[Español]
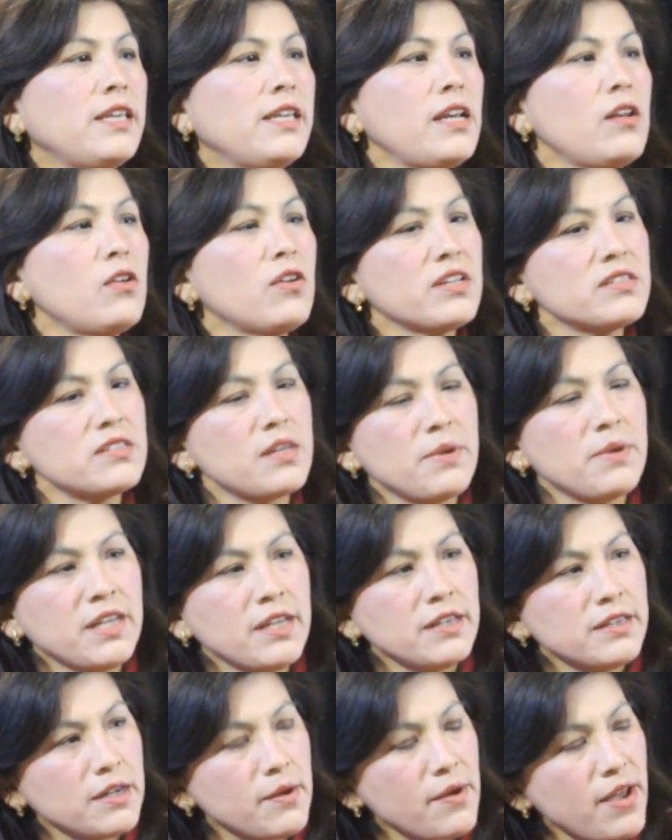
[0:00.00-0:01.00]
de lo que se
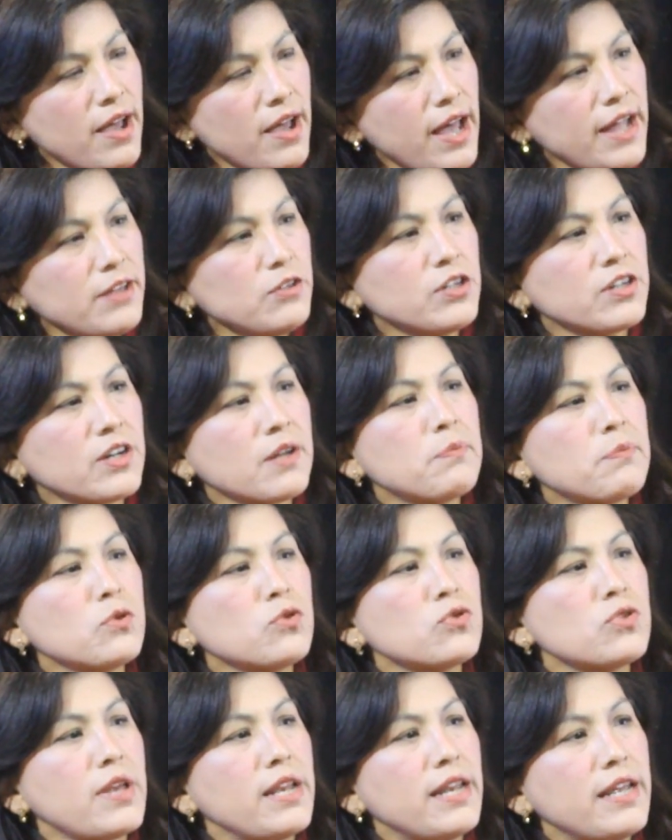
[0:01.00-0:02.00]
viene trabajando en
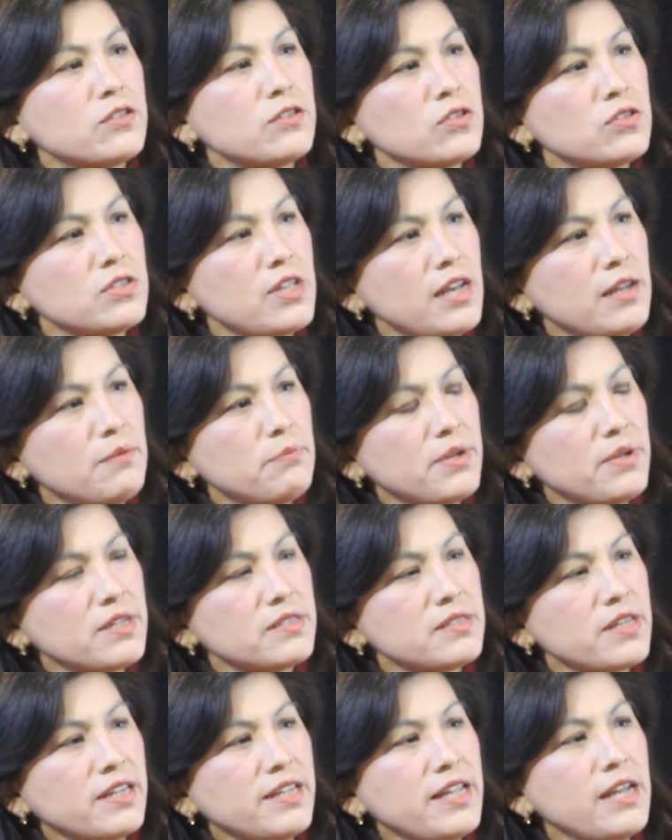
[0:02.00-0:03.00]
responsabilidad social
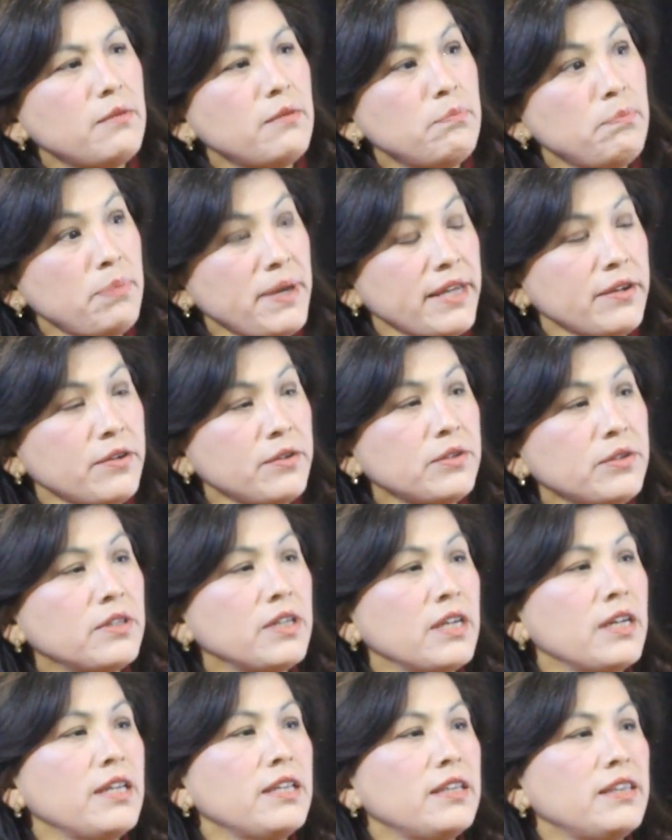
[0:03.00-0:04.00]
empresarial, pero
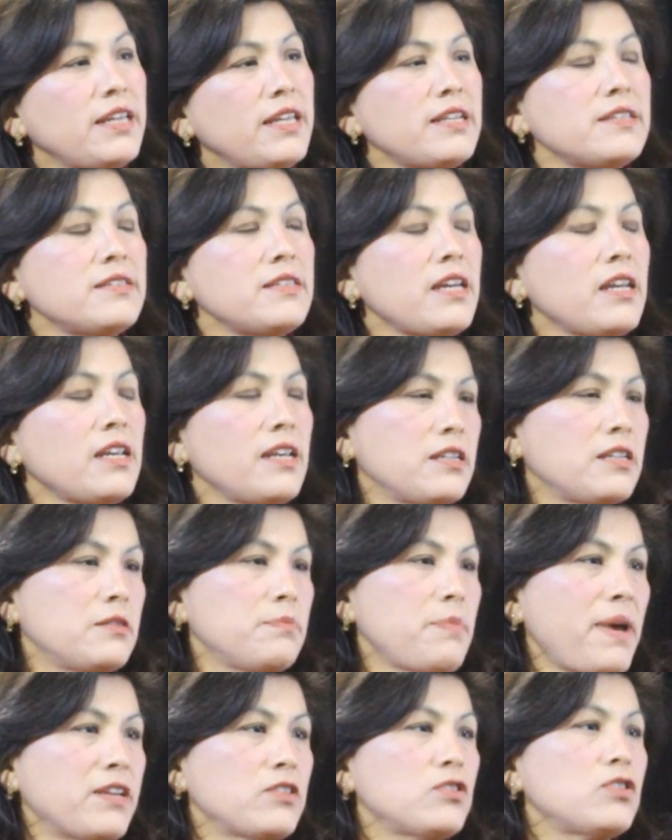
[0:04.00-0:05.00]
desde el
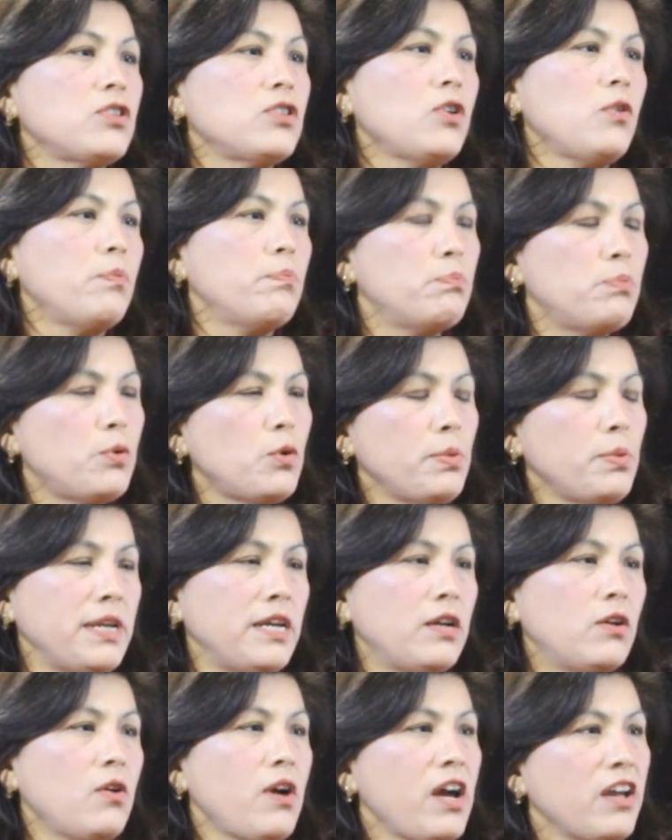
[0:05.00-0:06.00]
espacio
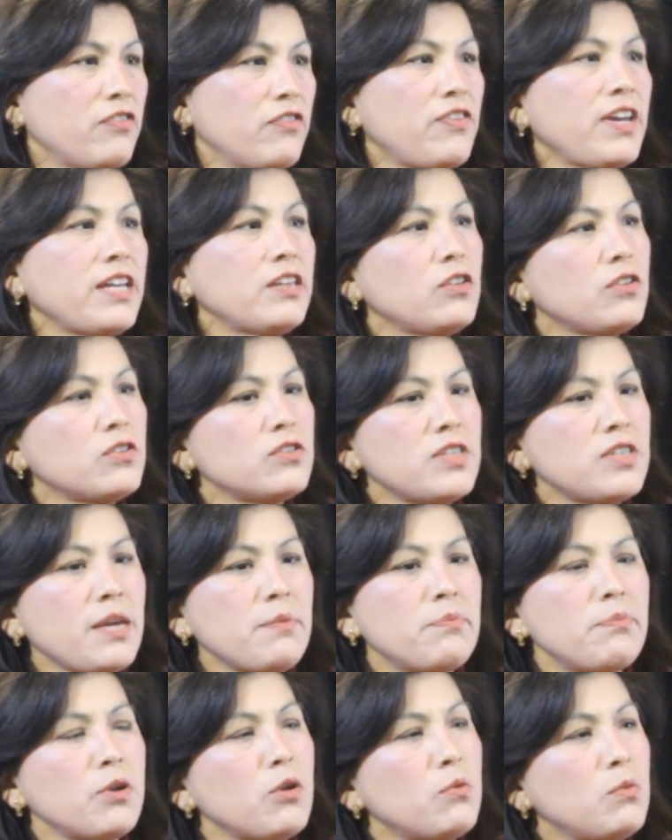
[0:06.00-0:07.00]
público, a efectos
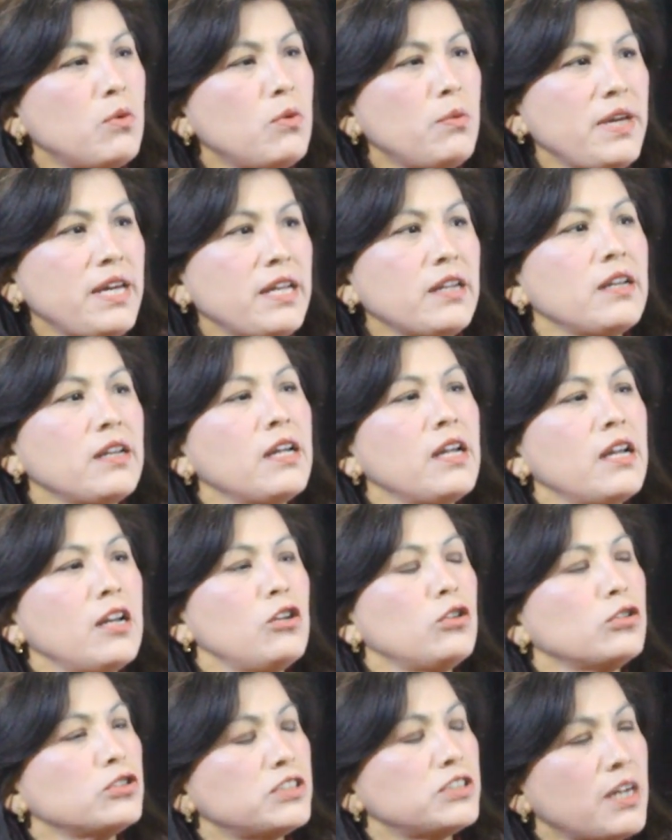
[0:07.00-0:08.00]
de promover
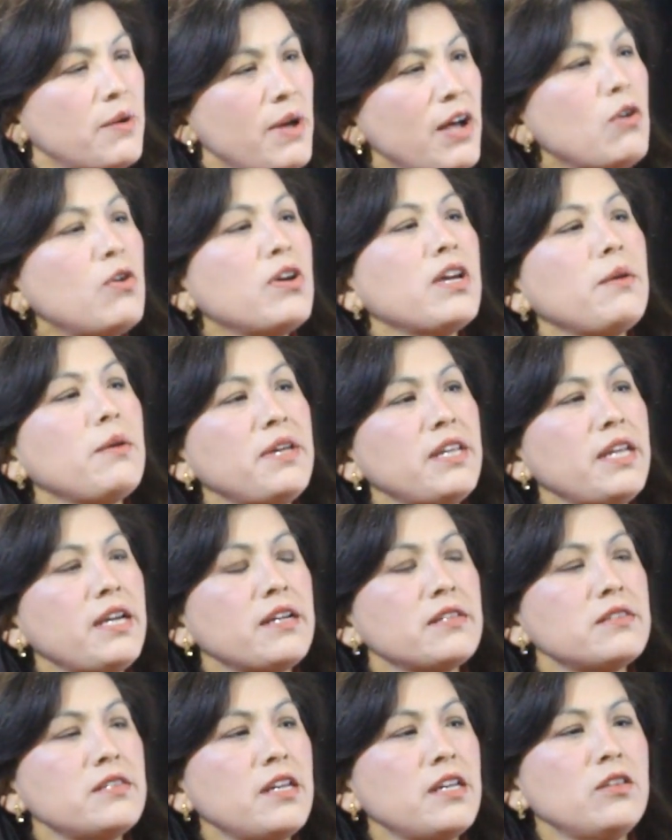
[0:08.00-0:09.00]
los trabajos que
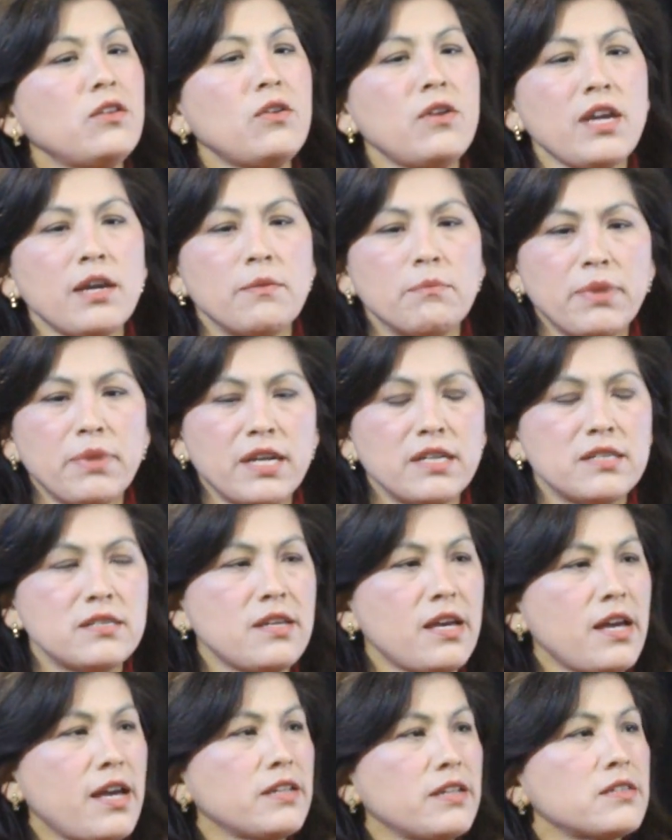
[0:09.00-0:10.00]
vienen haciendo
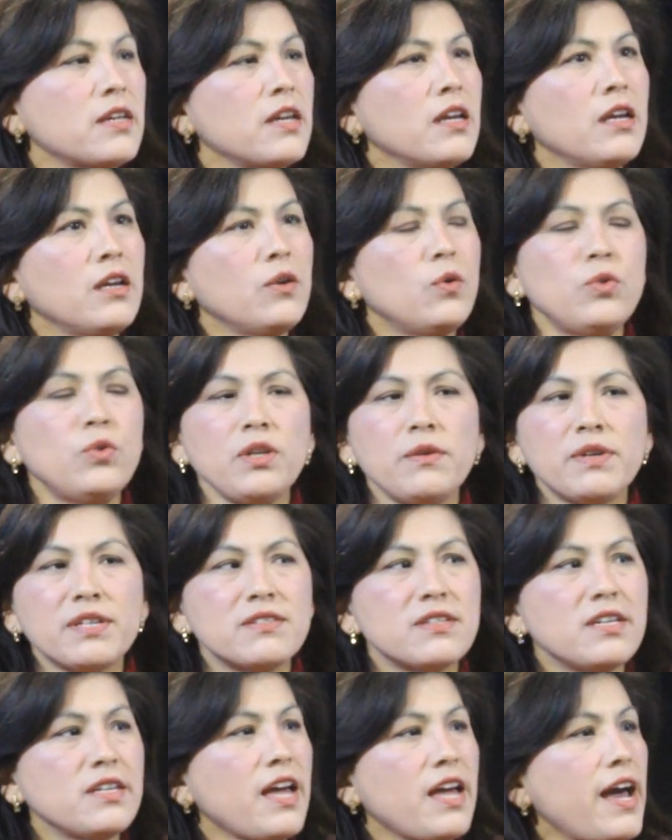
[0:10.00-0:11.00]
empresas,
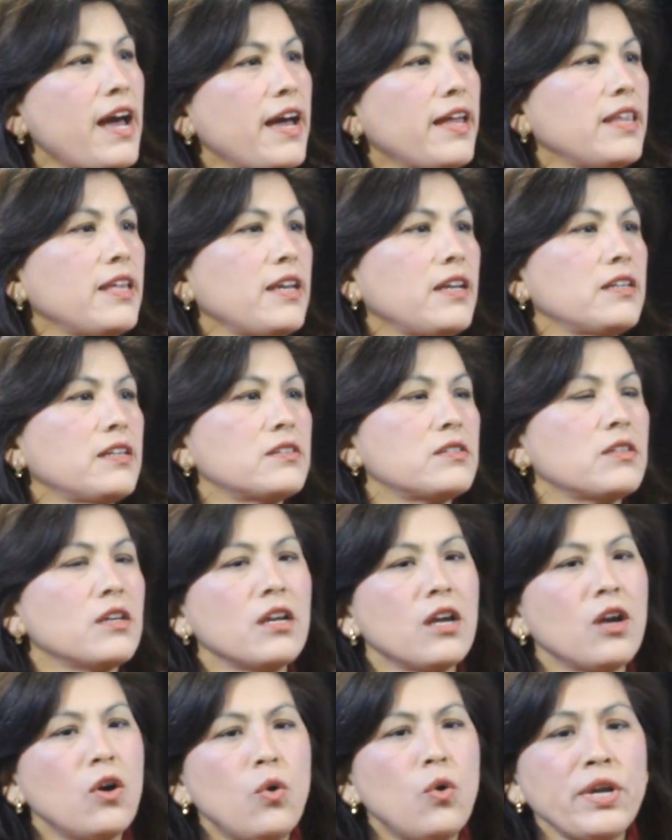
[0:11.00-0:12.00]
universidades,
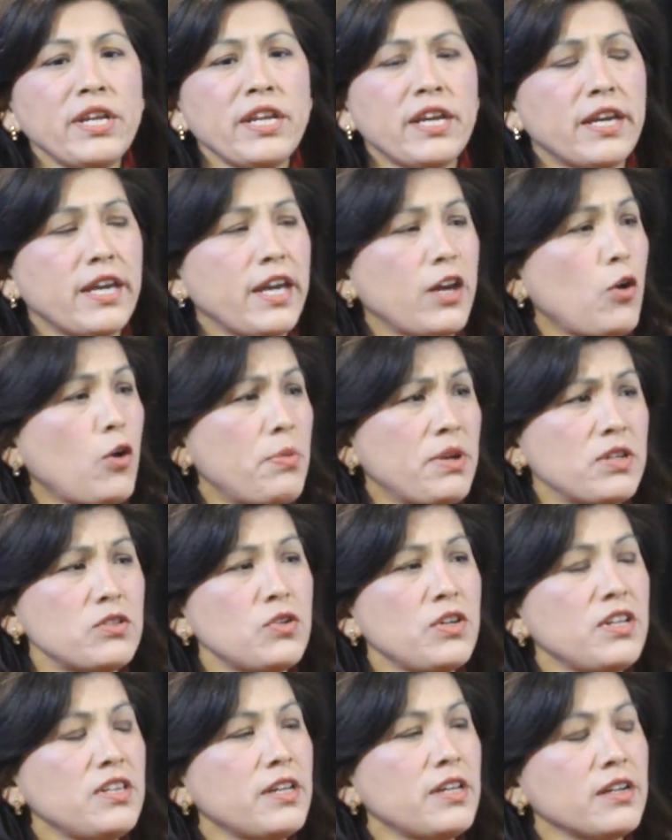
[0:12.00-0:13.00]
ONGs,
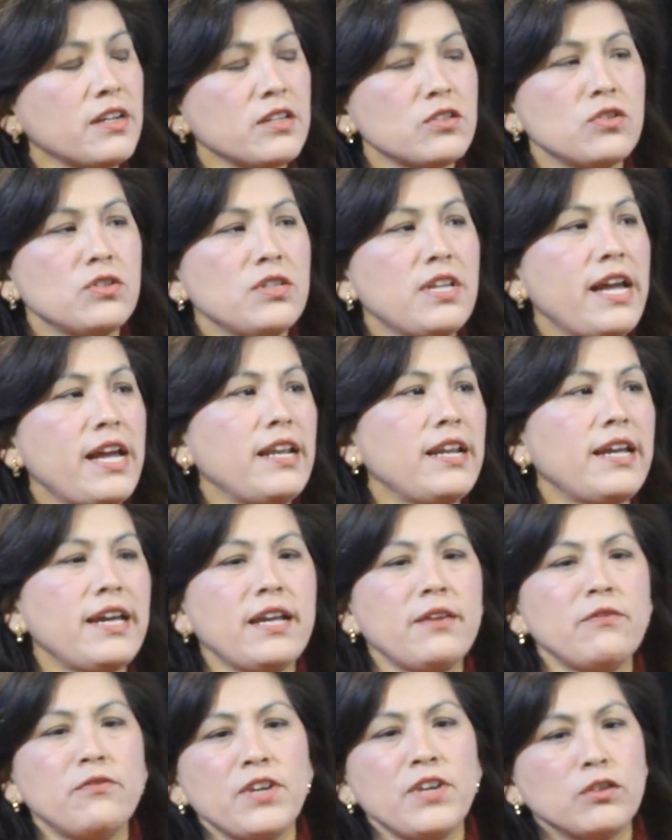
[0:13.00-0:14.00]
cooperación internacional,
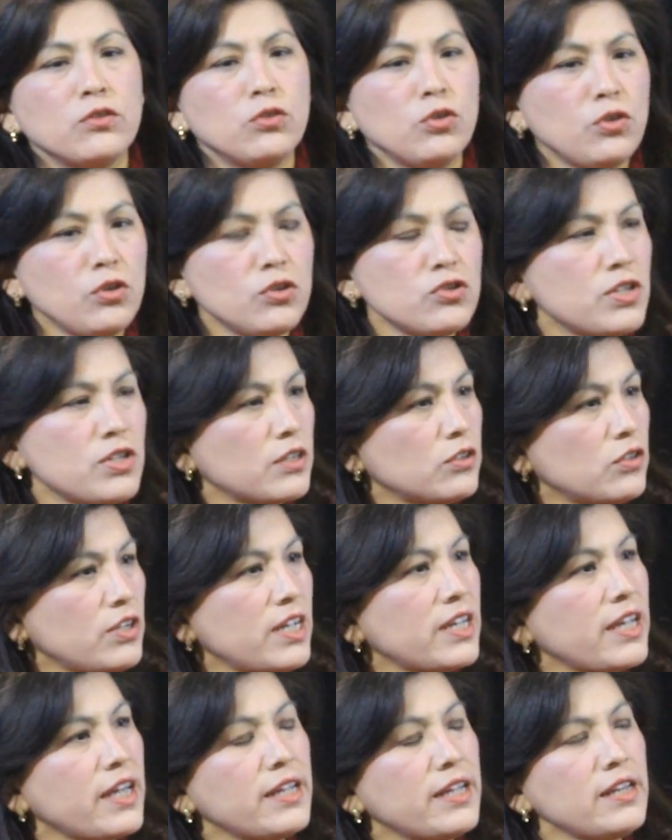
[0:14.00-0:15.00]
en fin, todos los
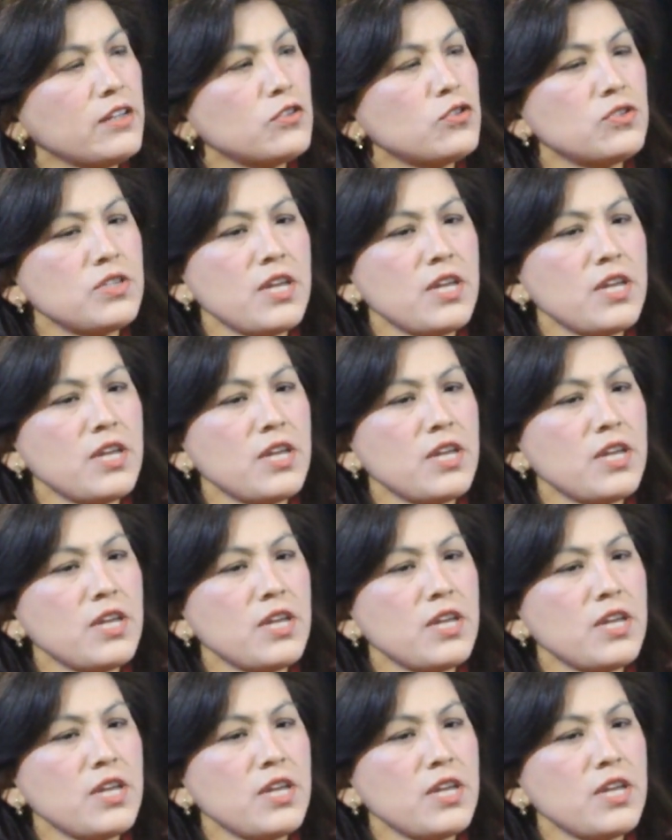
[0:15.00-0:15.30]
actores que hay en la